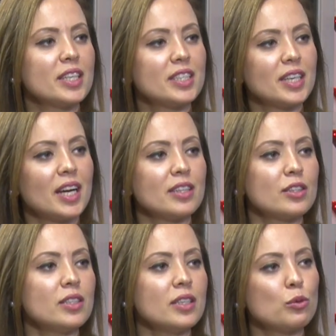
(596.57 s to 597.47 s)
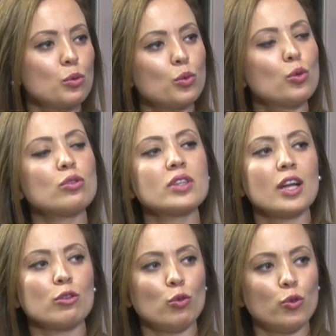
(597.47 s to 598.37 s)
kendi
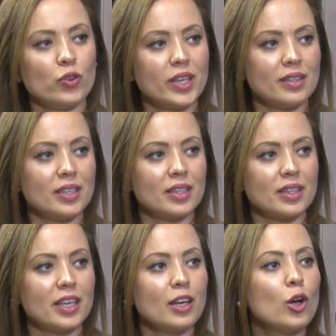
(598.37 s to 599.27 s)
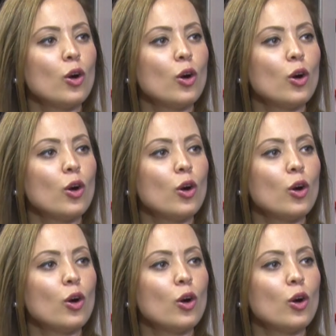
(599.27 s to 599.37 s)
ruhundan üflediğinde